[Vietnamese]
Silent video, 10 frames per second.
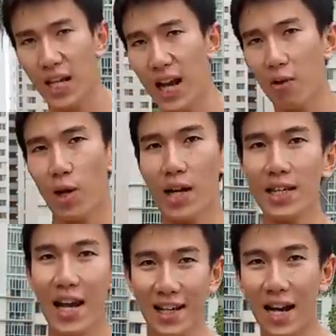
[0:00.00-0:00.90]
sao để
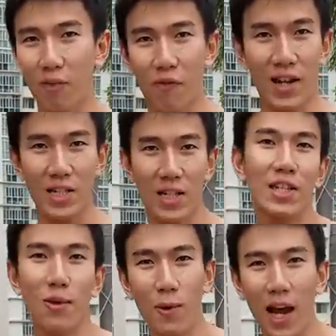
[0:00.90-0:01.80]
gia tăng và phát triển
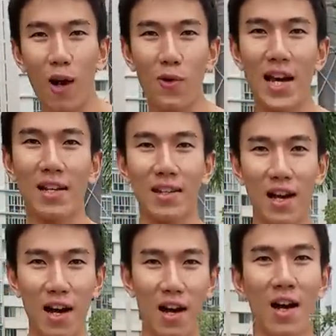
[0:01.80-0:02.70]
chiều cao dành
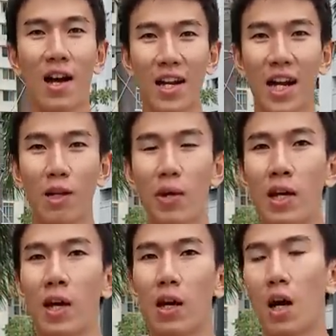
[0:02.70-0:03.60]
cho thanh thiếu niên
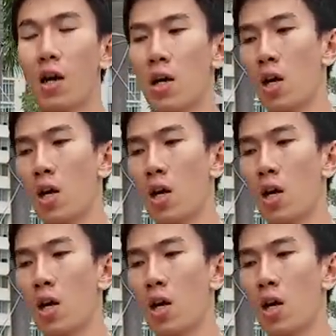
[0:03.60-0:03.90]
Rồi,